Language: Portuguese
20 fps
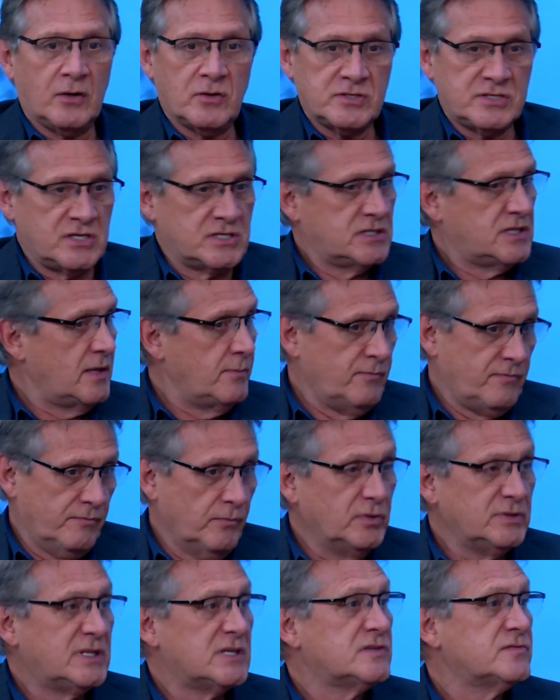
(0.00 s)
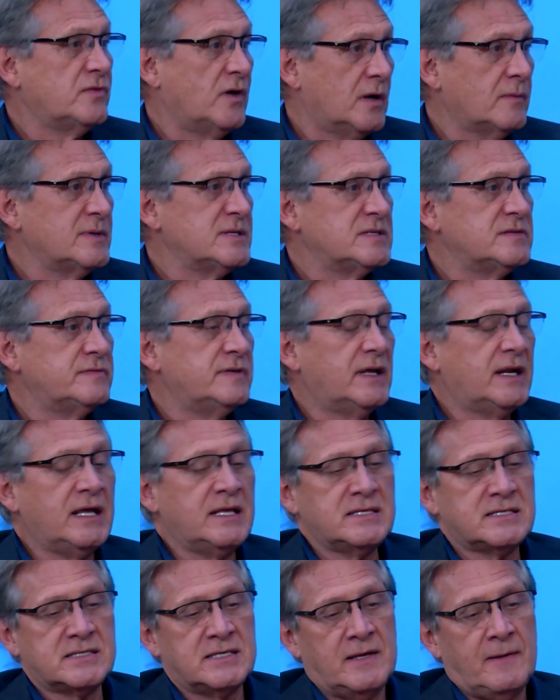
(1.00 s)
ou seja, tem muitas formas
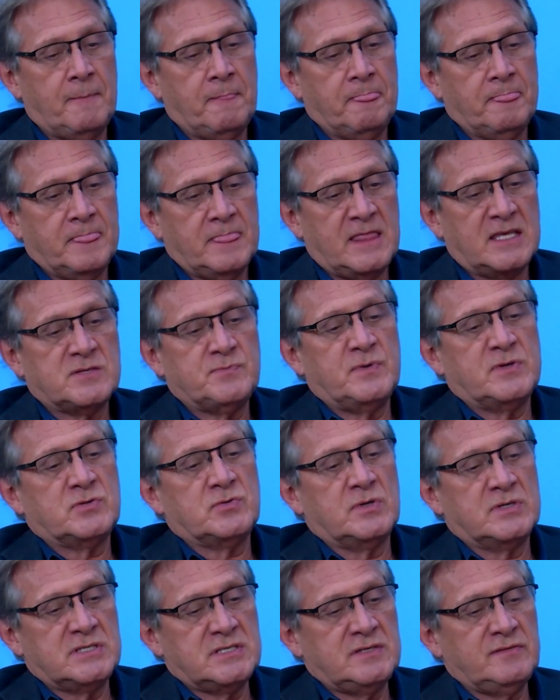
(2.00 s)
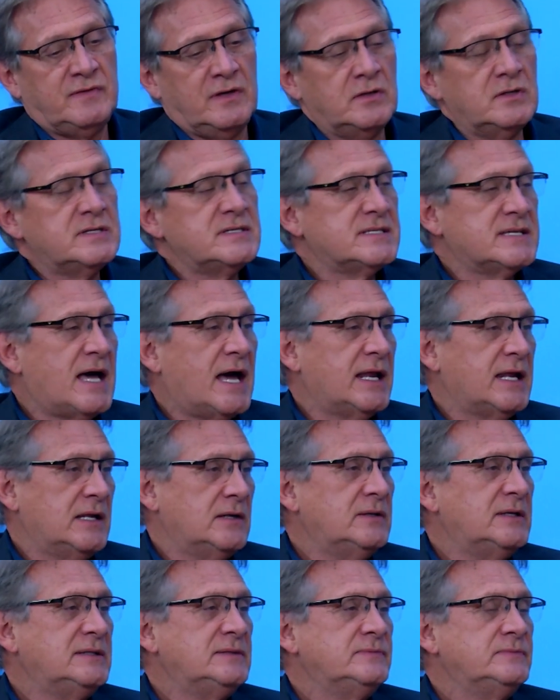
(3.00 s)
diferentes das pessoas se valorizarem,
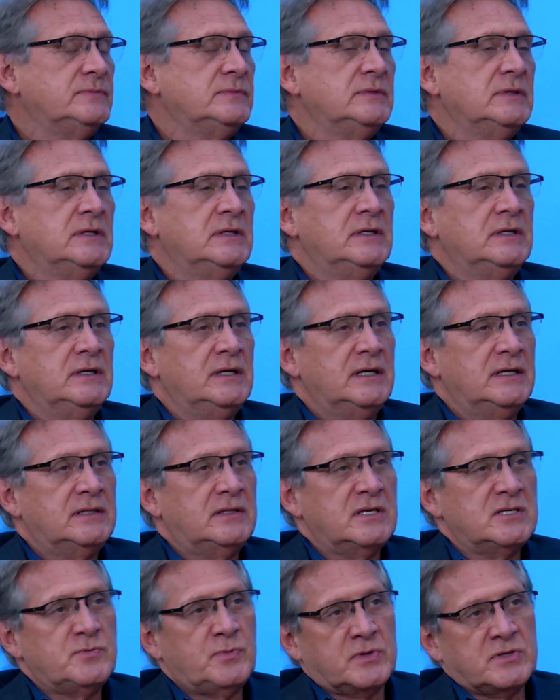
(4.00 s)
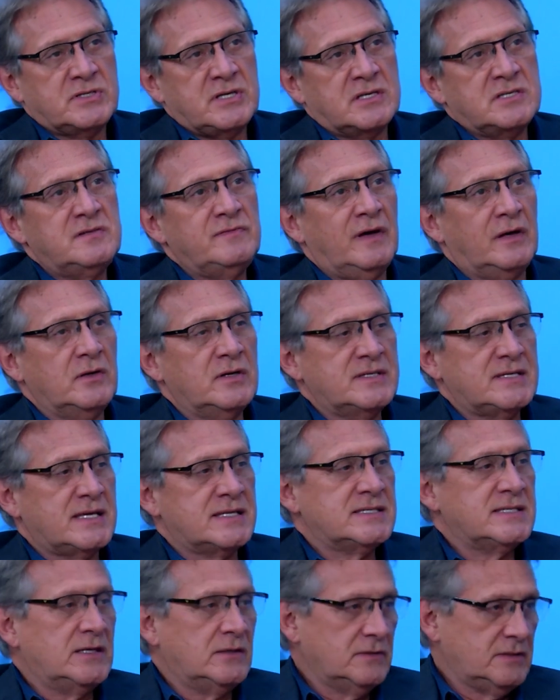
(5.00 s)
né? Então esse processo de
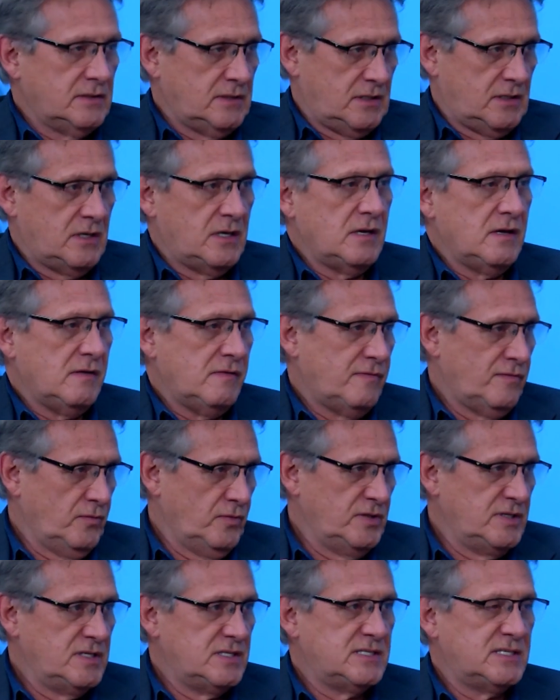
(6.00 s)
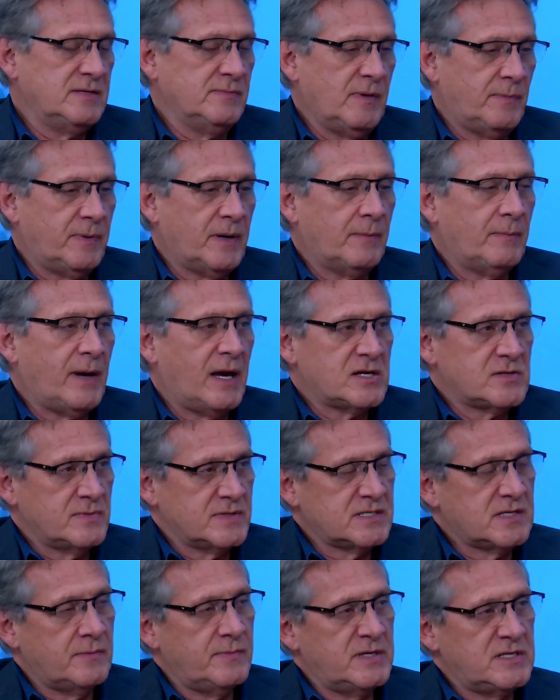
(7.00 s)
valorização que flui de cima para baixo,
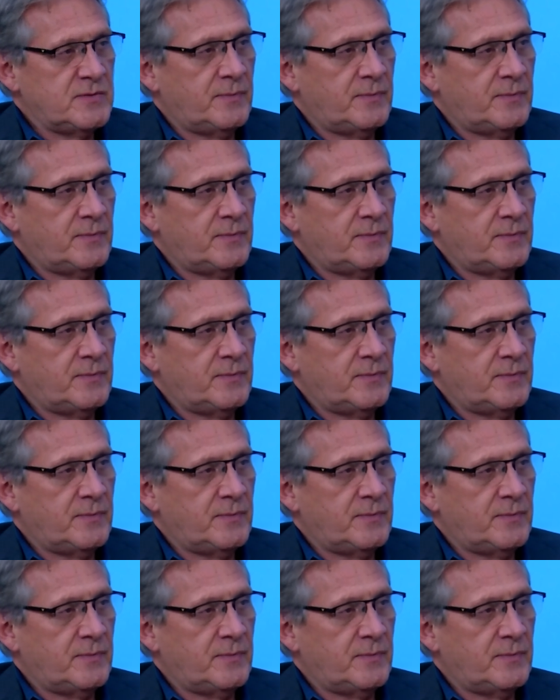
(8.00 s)
mas também de